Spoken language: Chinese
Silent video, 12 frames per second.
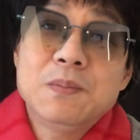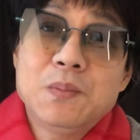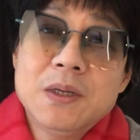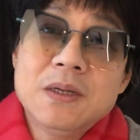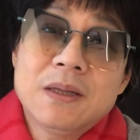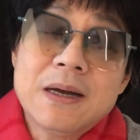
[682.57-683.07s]

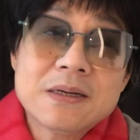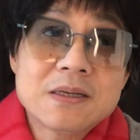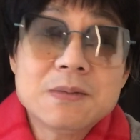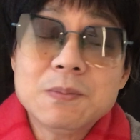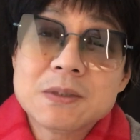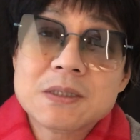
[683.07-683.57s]
毕竟它
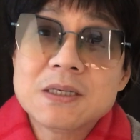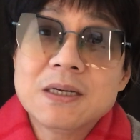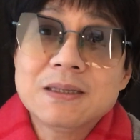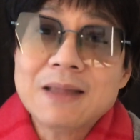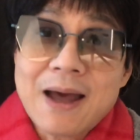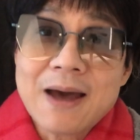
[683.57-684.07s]
这么是一
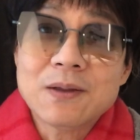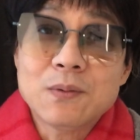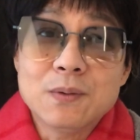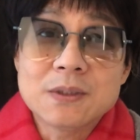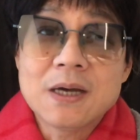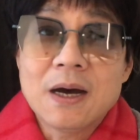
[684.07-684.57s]
个大的
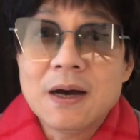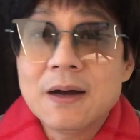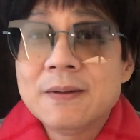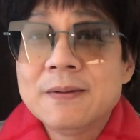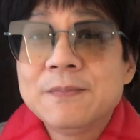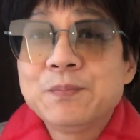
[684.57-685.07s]
国家啊。